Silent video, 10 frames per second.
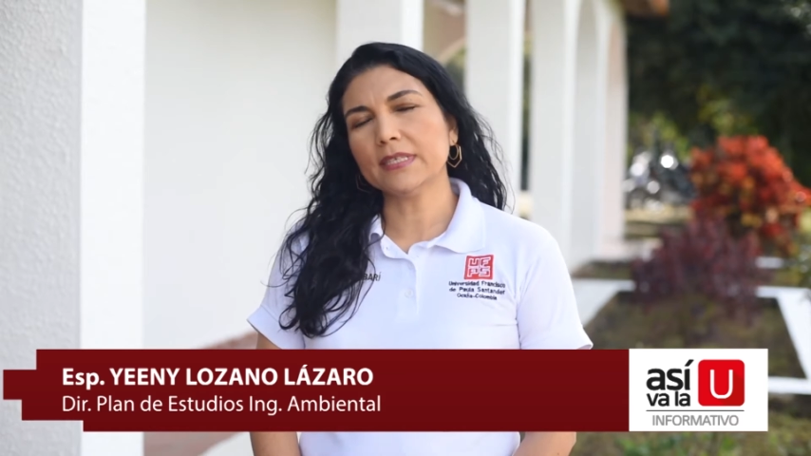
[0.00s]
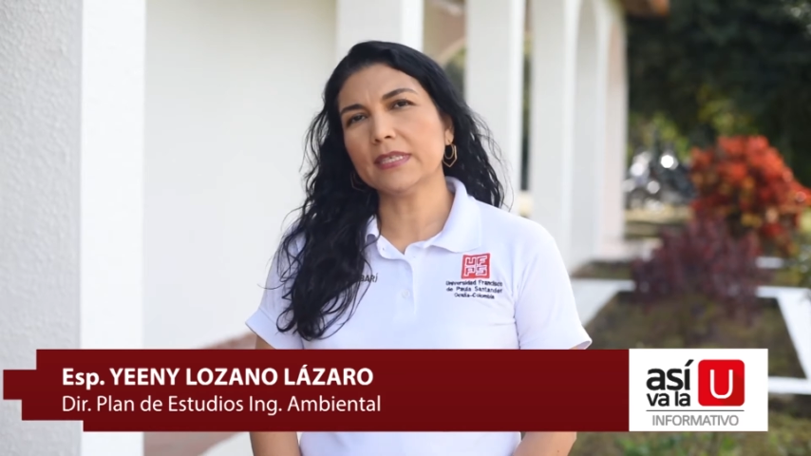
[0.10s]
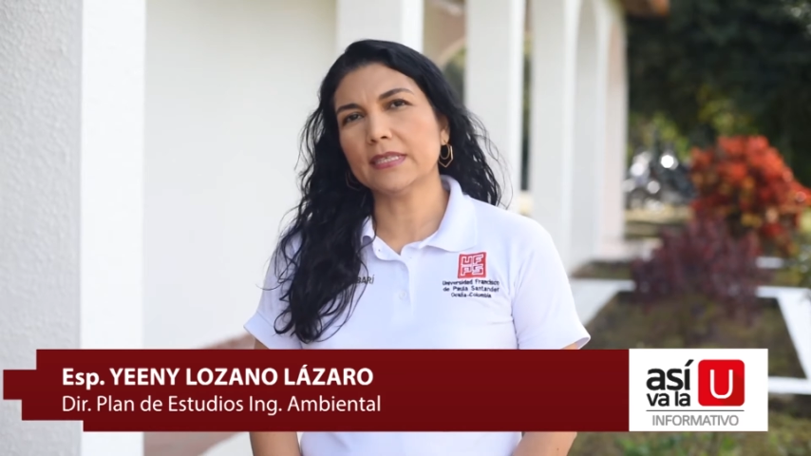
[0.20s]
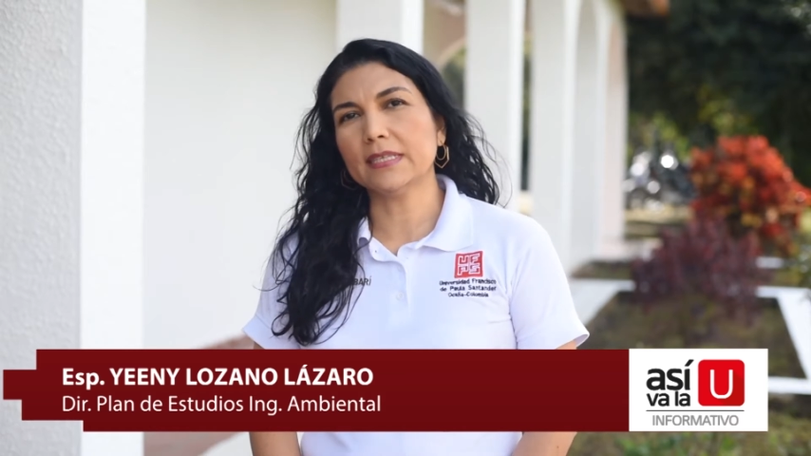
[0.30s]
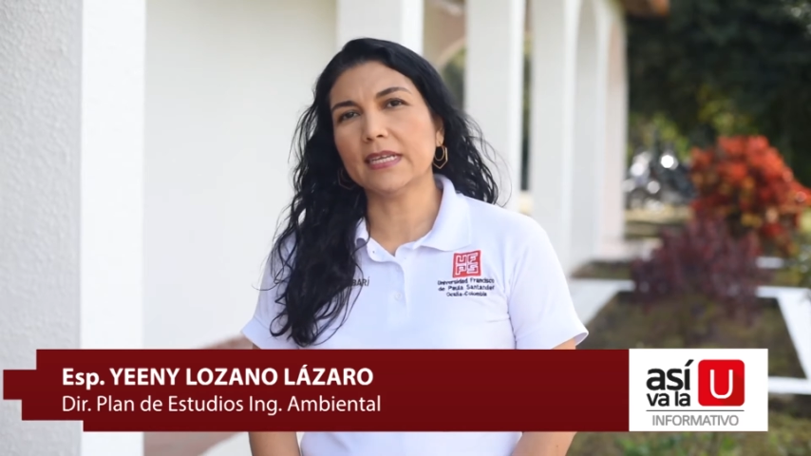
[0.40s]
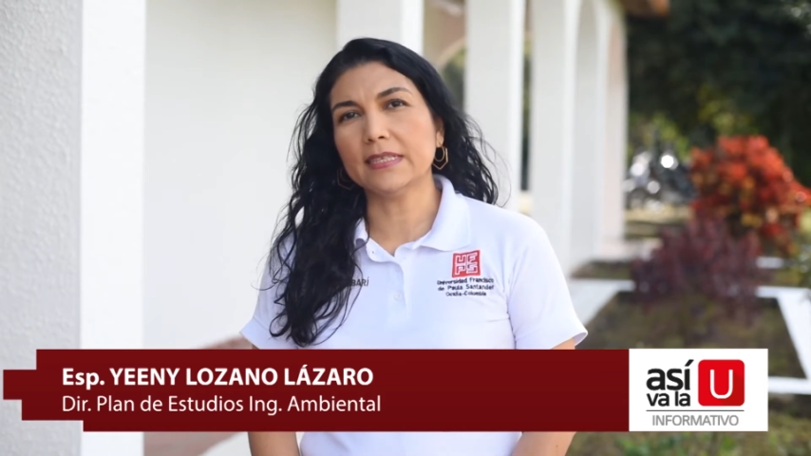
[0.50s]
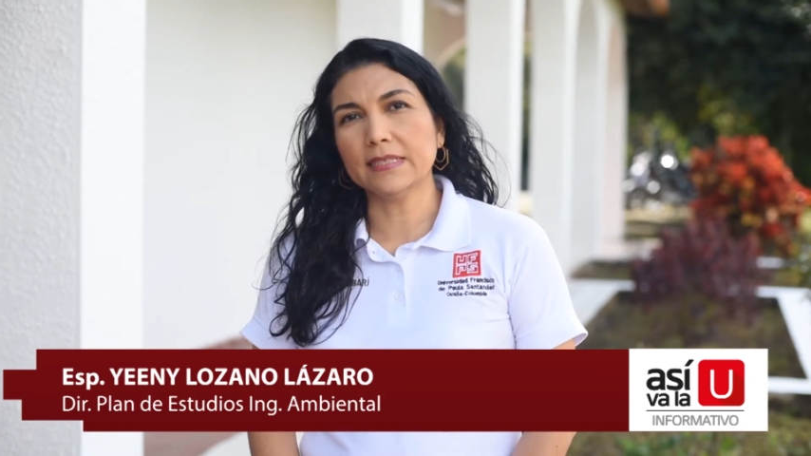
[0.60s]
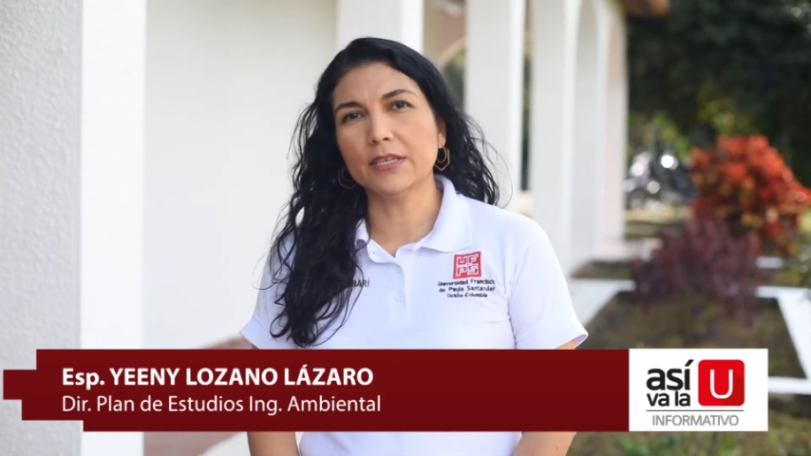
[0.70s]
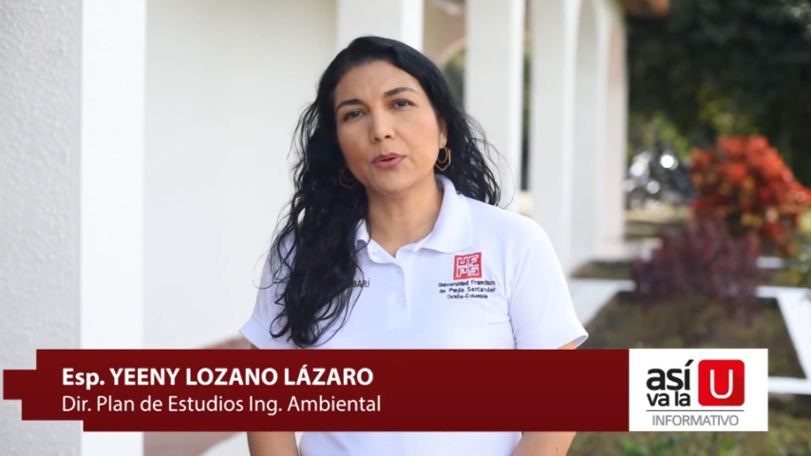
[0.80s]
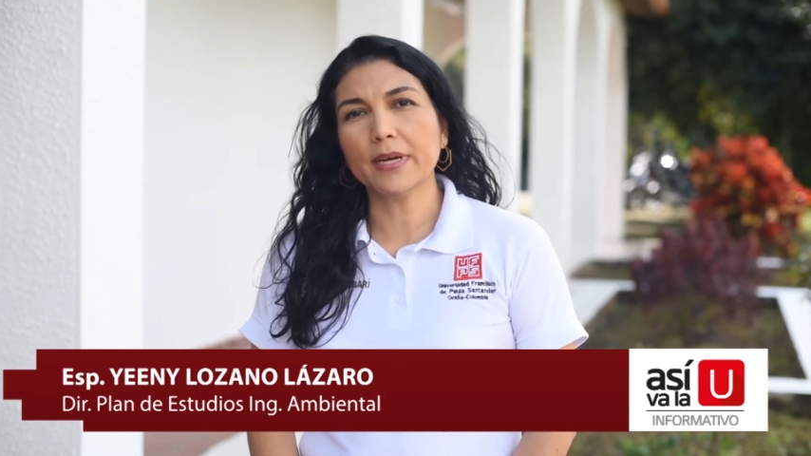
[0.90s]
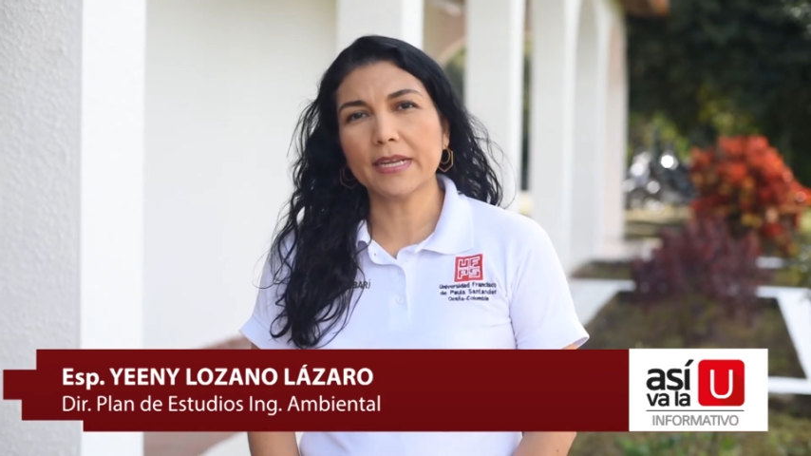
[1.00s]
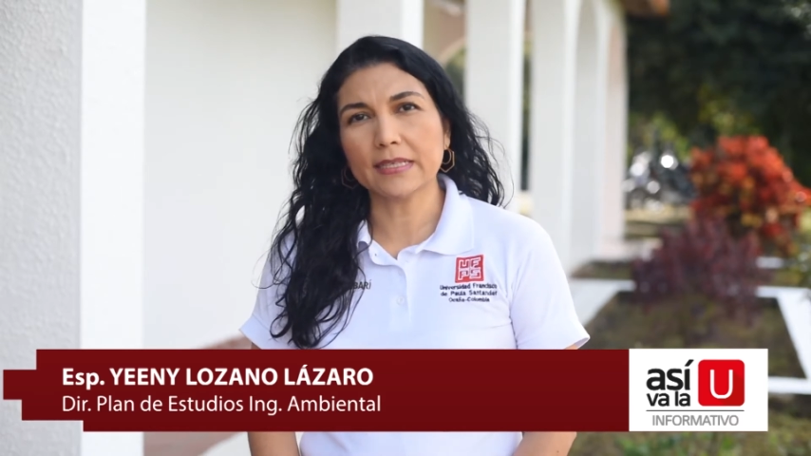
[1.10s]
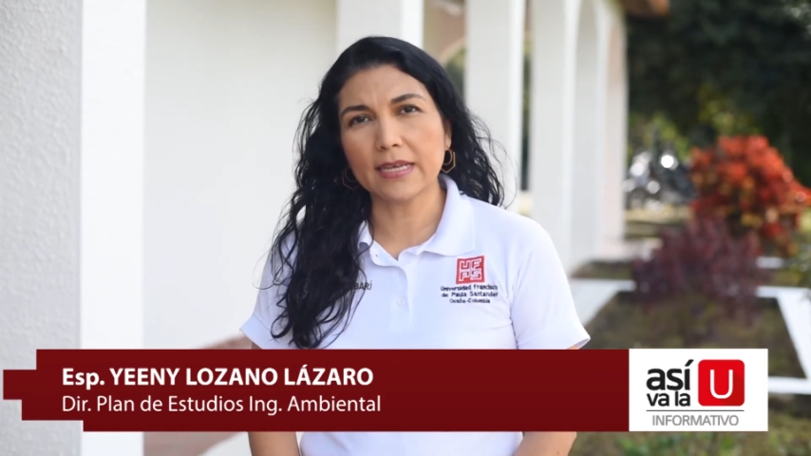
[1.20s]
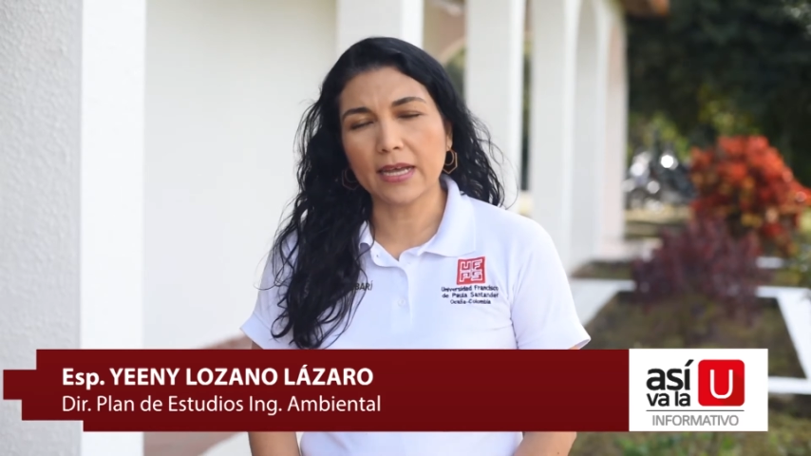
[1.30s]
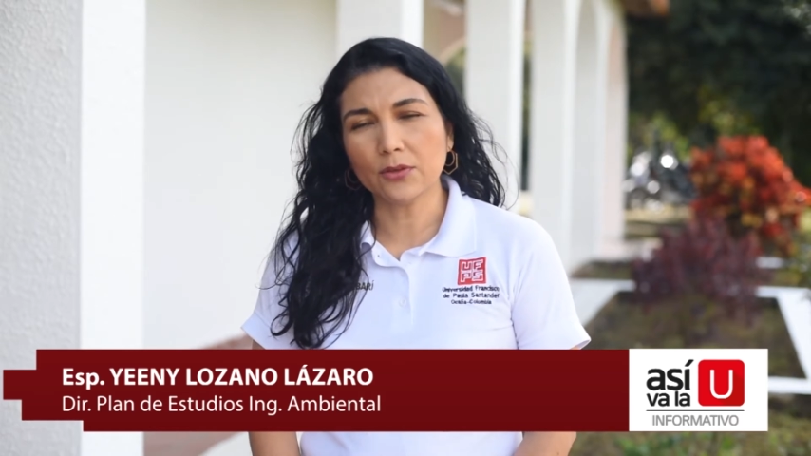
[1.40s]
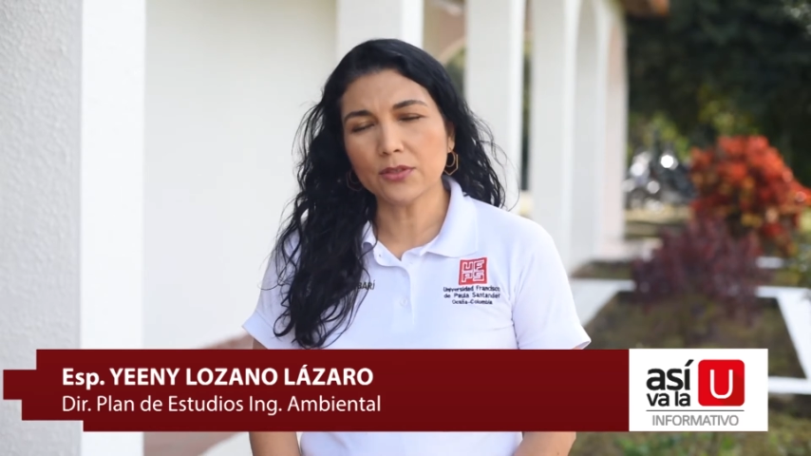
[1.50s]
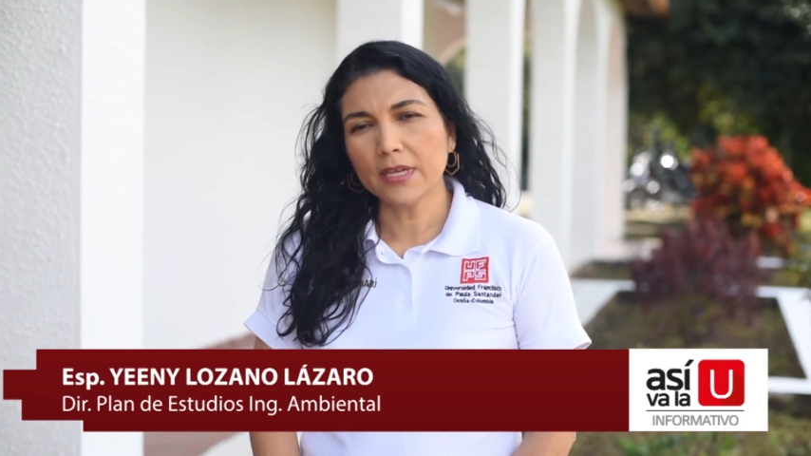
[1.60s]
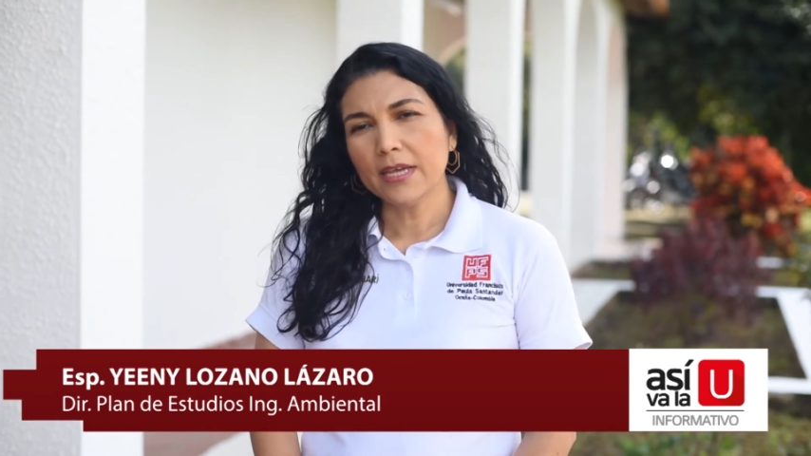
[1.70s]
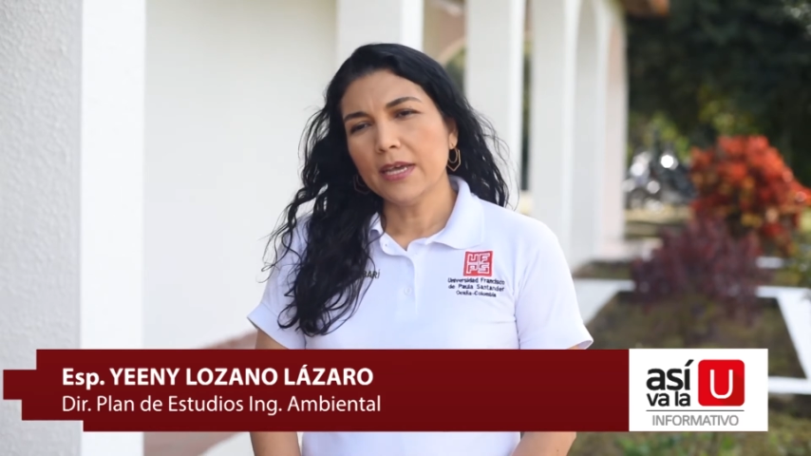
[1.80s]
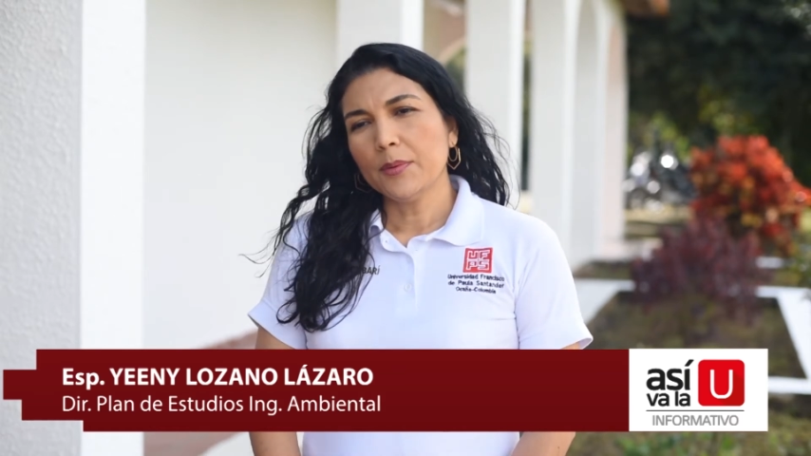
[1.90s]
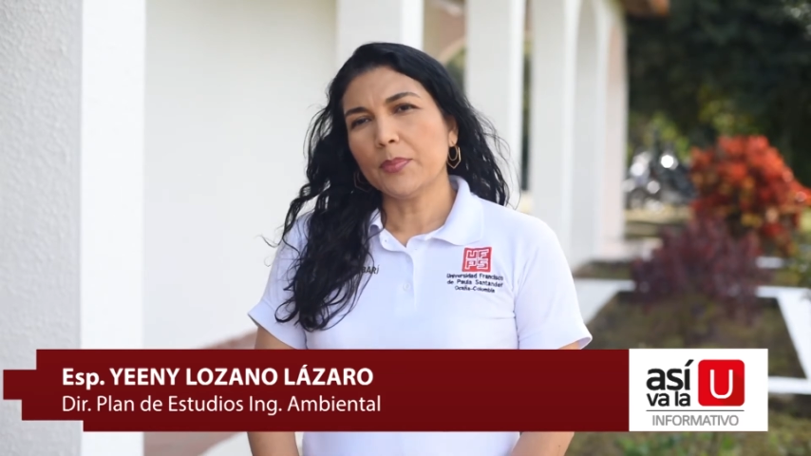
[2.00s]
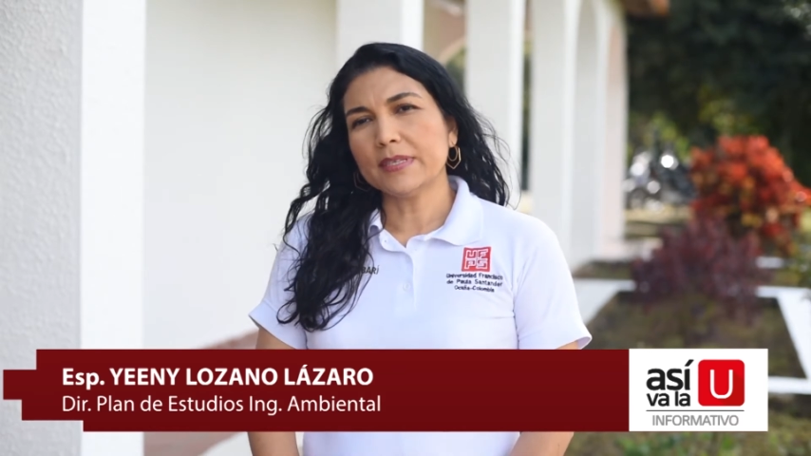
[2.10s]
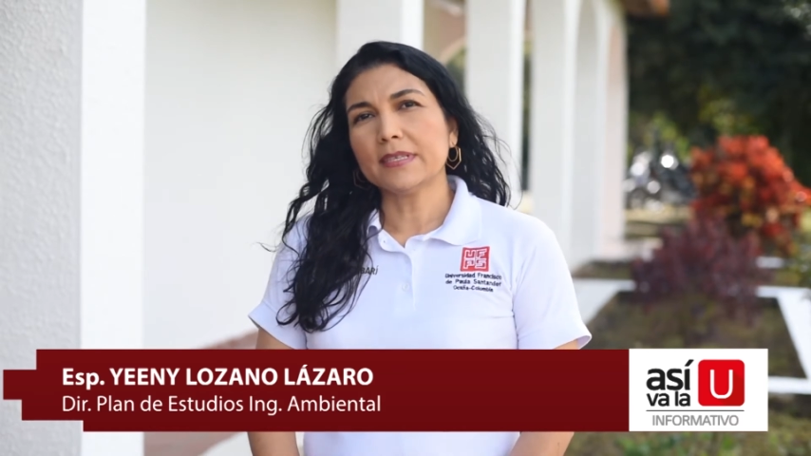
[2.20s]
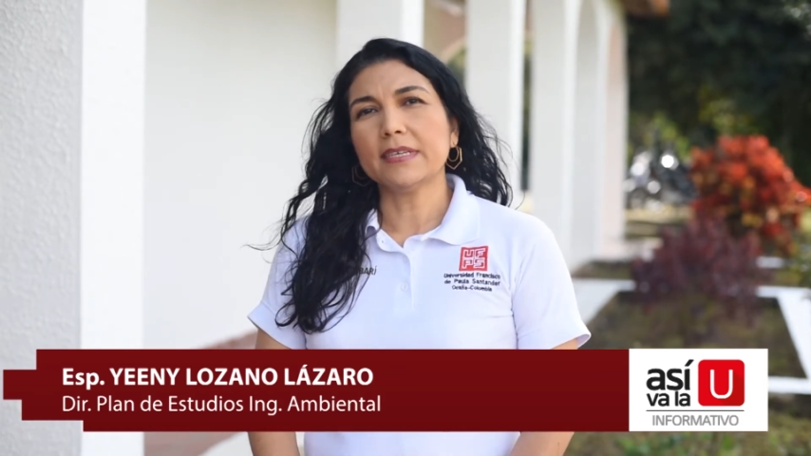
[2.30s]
de 65 egresados, pues